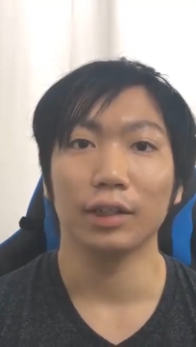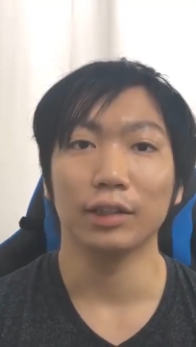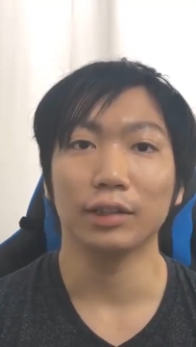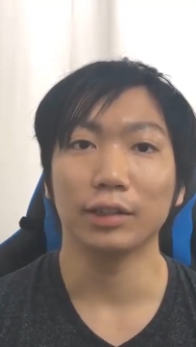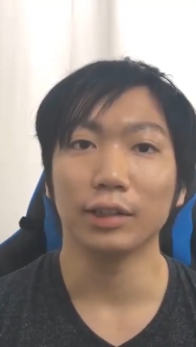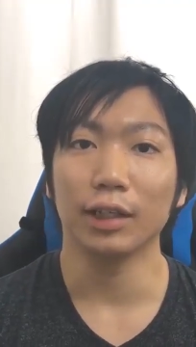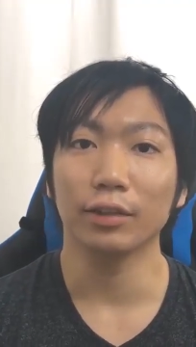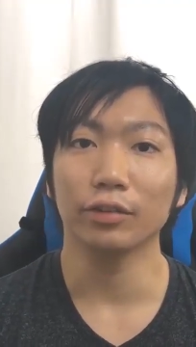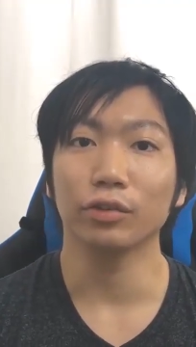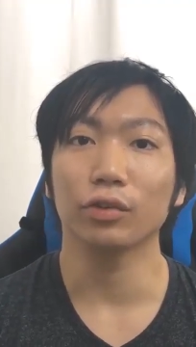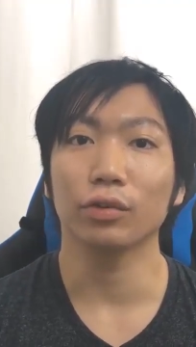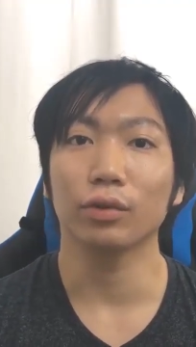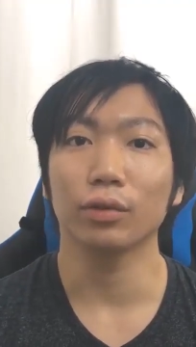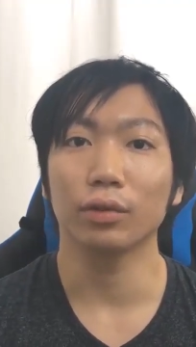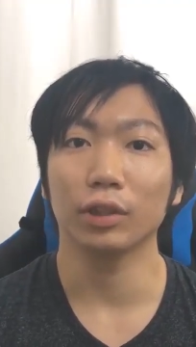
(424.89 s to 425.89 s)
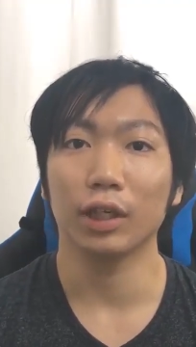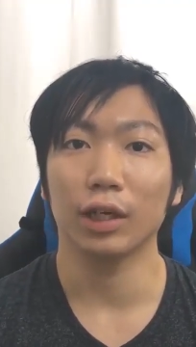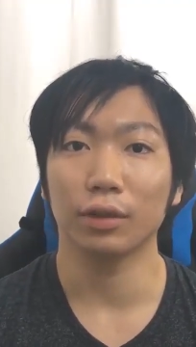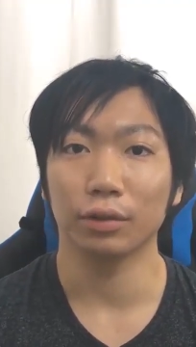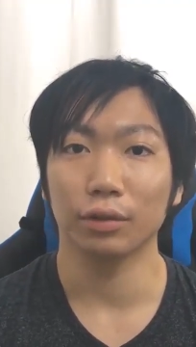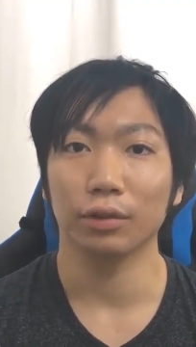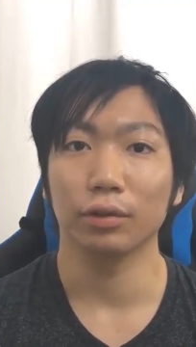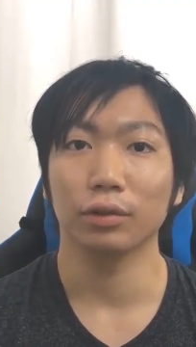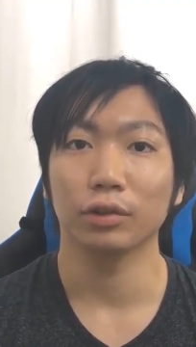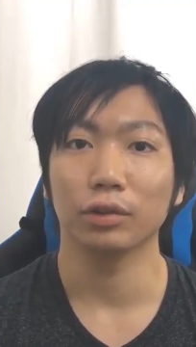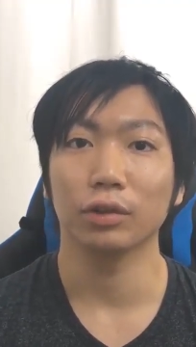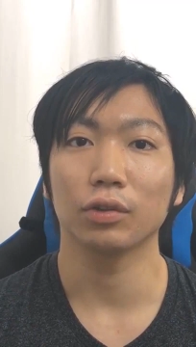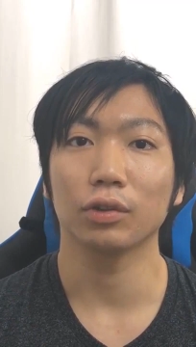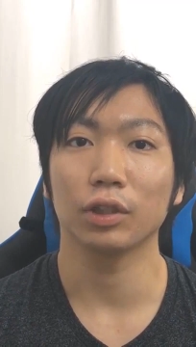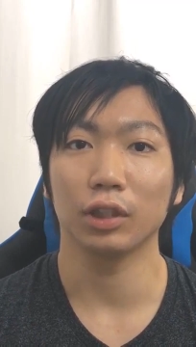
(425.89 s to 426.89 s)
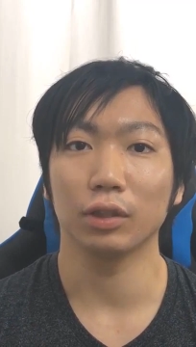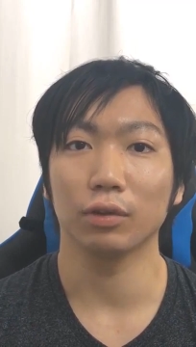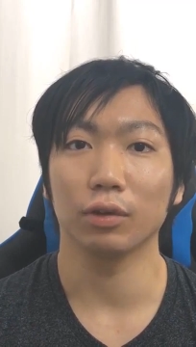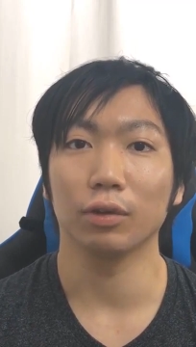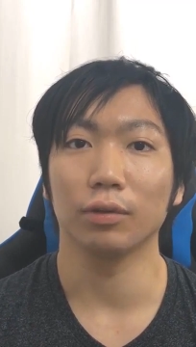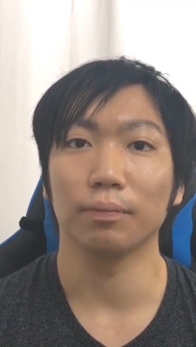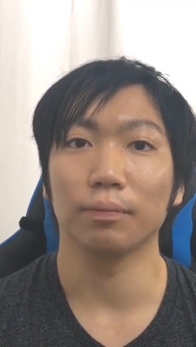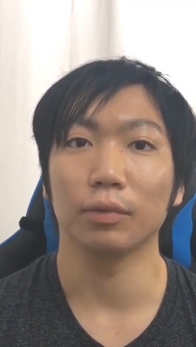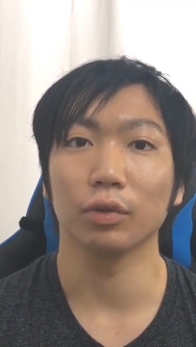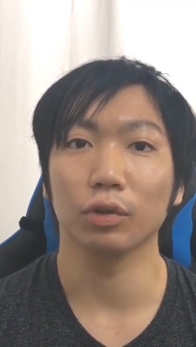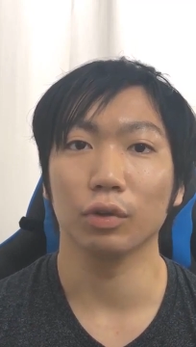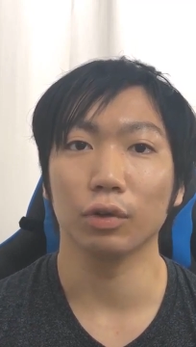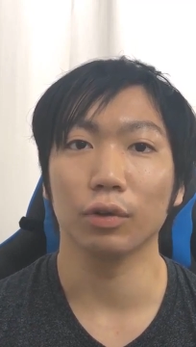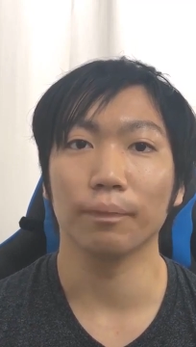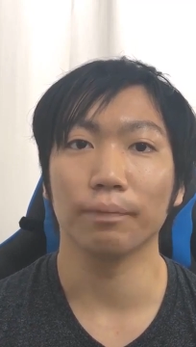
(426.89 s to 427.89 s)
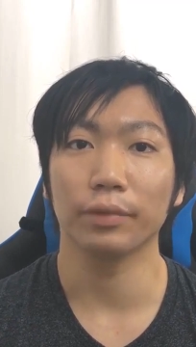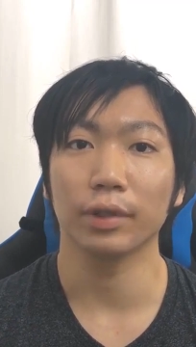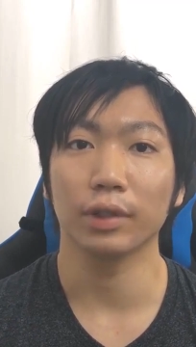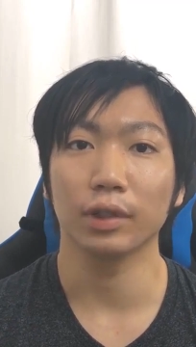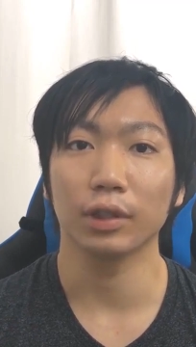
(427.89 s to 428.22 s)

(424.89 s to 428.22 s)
一覧のところにある商品のものを